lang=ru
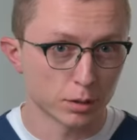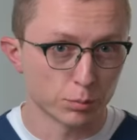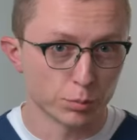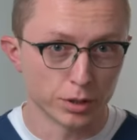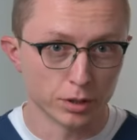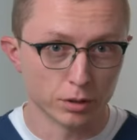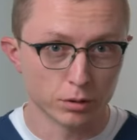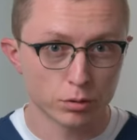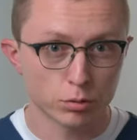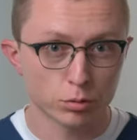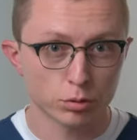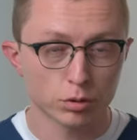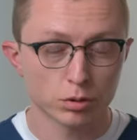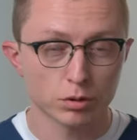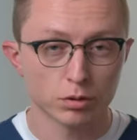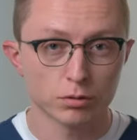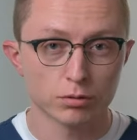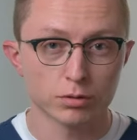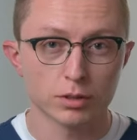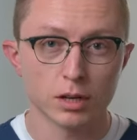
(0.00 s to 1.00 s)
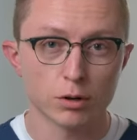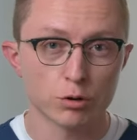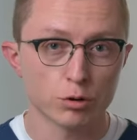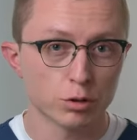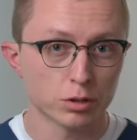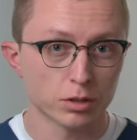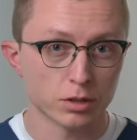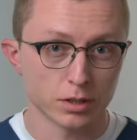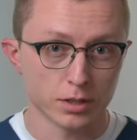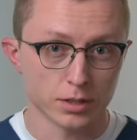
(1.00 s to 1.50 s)
– это перекрут,
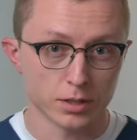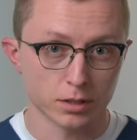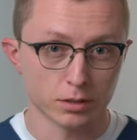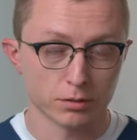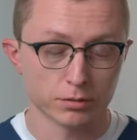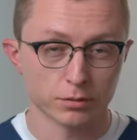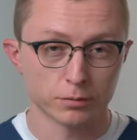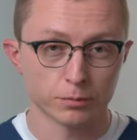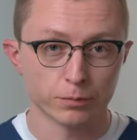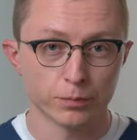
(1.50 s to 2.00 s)
второе – это разрыв.